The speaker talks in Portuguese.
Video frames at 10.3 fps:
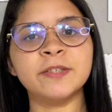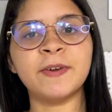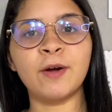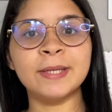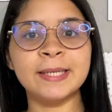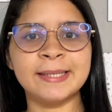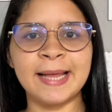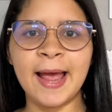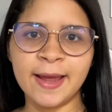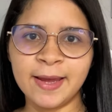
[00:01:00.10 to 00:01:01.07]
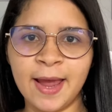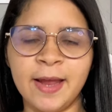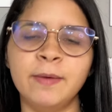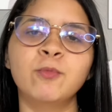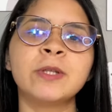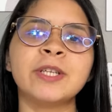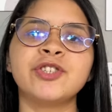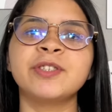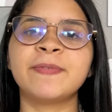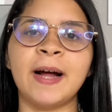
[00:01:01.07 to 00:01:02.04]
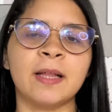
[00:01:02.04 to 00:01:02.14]
fraldas RN. Muita
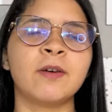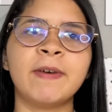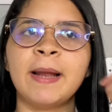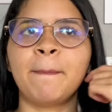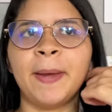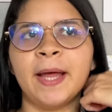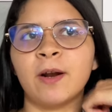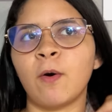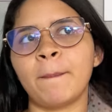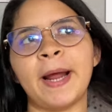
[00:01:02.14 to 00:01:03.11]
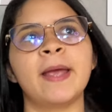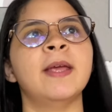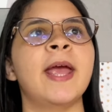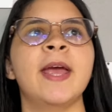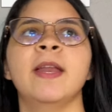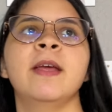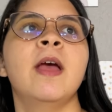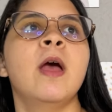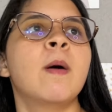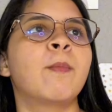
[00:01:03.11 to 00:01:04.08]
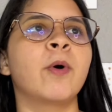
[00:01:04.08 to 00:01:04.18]
gente fala, não vale a pena comprar RN,
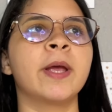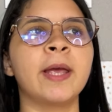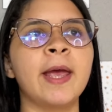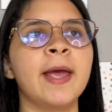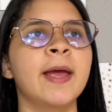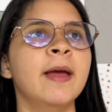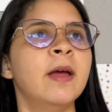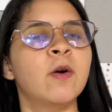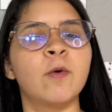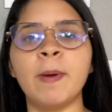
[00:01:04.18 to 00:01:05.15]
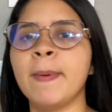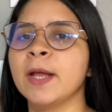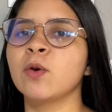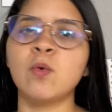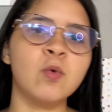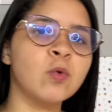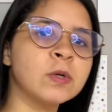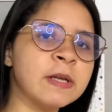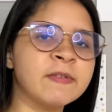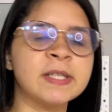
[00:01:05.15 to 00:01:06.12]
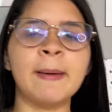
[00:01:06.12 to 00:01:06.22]
porque o bebê não
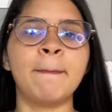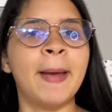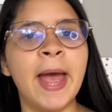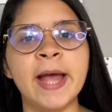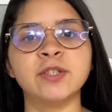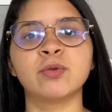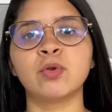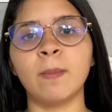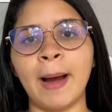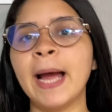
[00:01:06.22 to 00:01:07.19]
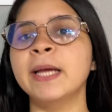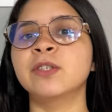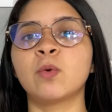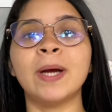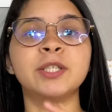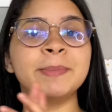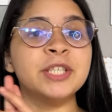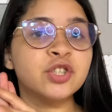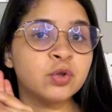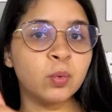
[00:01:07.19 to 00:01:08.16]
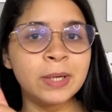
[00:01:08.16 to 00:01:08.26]
usa, você perde e tudo mais. Com as
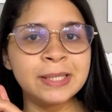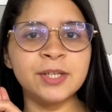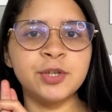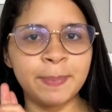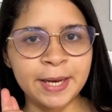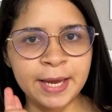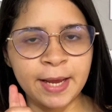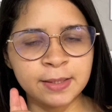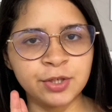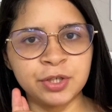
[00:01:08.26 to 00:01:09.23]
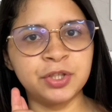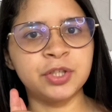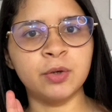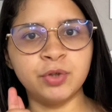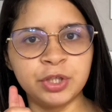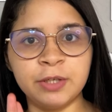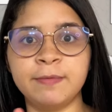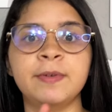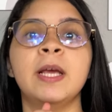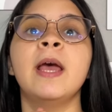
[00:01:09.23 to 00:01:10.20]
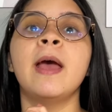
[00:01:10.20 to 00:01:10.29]
minhas duas experiências, gente, que eu
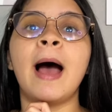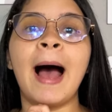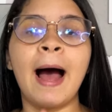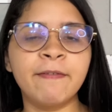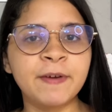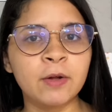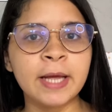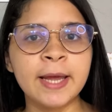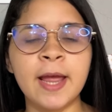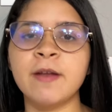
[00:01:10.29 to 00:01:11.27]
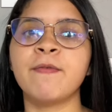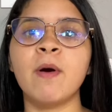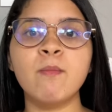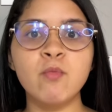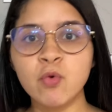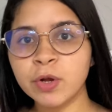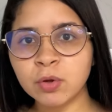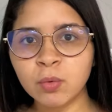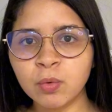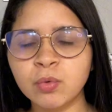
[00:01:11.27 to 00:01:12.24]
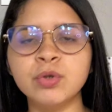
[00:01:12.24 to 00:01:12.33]
tive a fralda RN foi
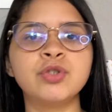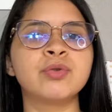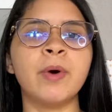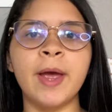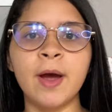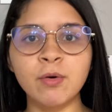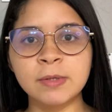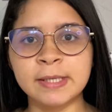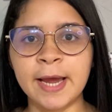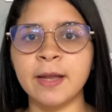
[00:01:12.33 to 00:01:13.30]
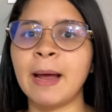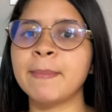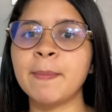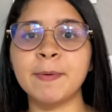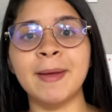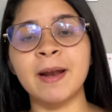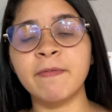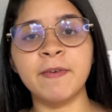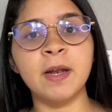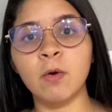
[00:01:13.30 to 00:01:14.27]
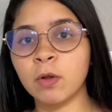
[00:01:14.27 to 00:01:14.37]
muito útil, eu usei. Na minha primeira
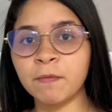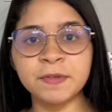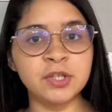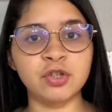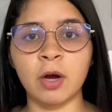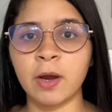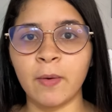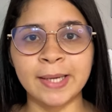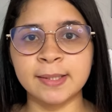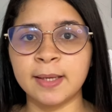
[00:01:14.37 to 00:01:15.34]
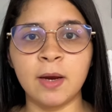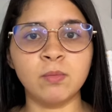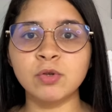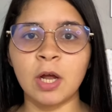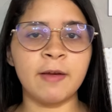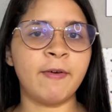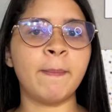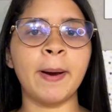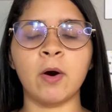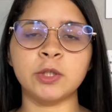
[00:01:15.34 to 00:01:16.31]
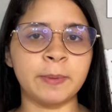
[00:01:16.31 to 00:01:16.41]
filha eu não fiz estoque quase que nenhum, só levei um
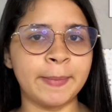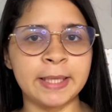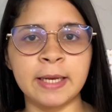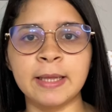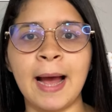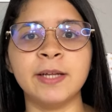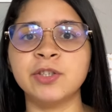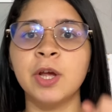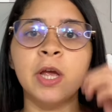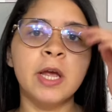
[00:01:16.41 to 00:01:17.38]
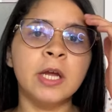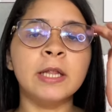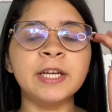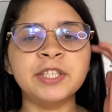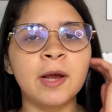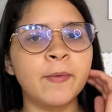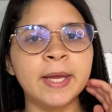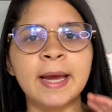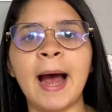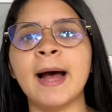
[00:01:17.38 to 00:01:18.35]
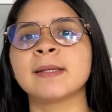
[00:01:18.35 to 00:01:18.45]
pacote para maternidade e deixei um em
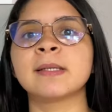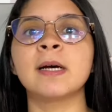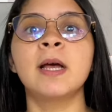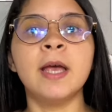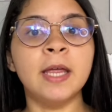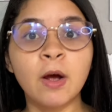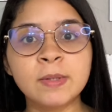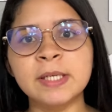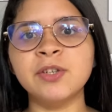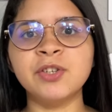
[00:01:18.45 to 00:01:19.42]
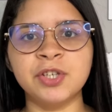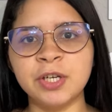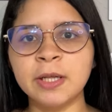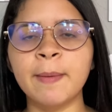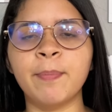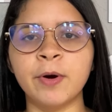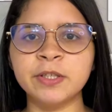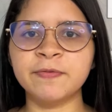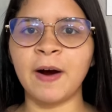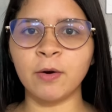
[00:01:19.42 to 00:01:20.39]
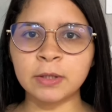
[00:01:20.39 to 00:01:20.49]
casa. E eu senti depois
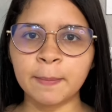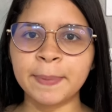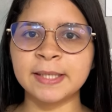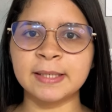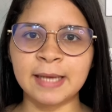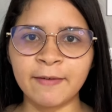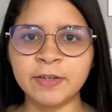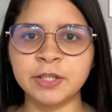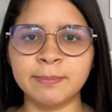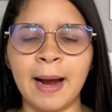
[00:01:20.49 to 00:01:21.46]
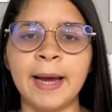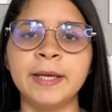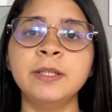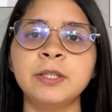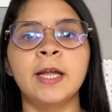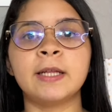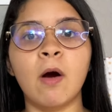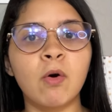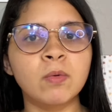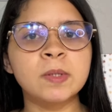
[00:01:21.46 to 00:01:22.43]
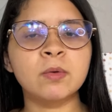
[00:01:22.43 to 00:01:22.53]
falta, precisava de mais. Então
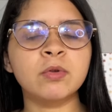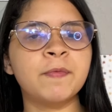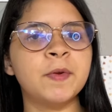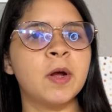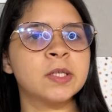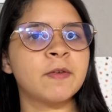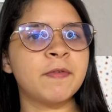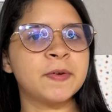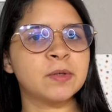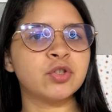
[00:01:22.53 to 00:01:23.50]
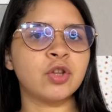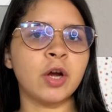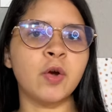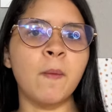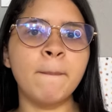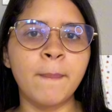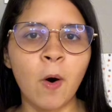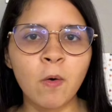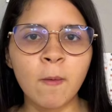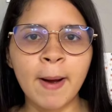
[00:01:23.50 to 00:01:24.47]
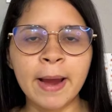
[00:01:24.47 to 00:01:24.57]
com o segundo filho eu resolvi fazer o estoque um
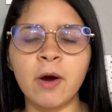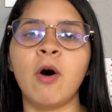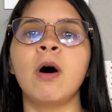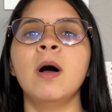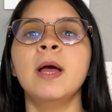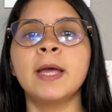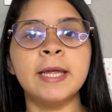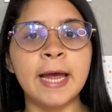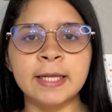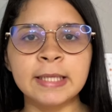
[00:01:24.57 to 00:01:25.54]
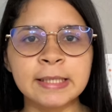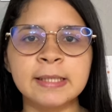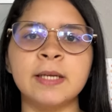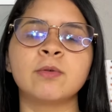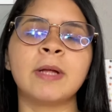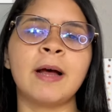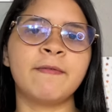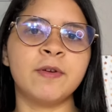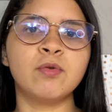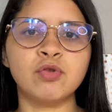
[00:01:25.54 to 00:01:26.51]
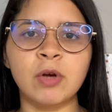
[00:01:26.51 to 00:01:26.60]
pouco maior. E ainda assim, o
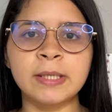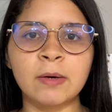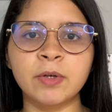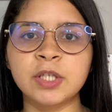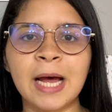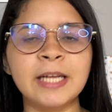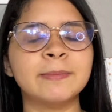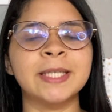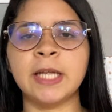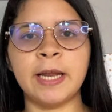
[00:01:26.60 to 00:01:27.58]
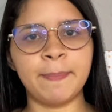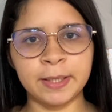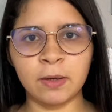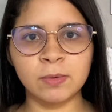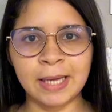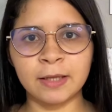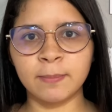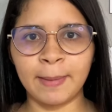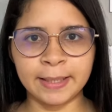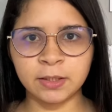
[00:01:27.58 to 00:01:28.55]
Davi usou essa quantidade, mas daria para ter usado mais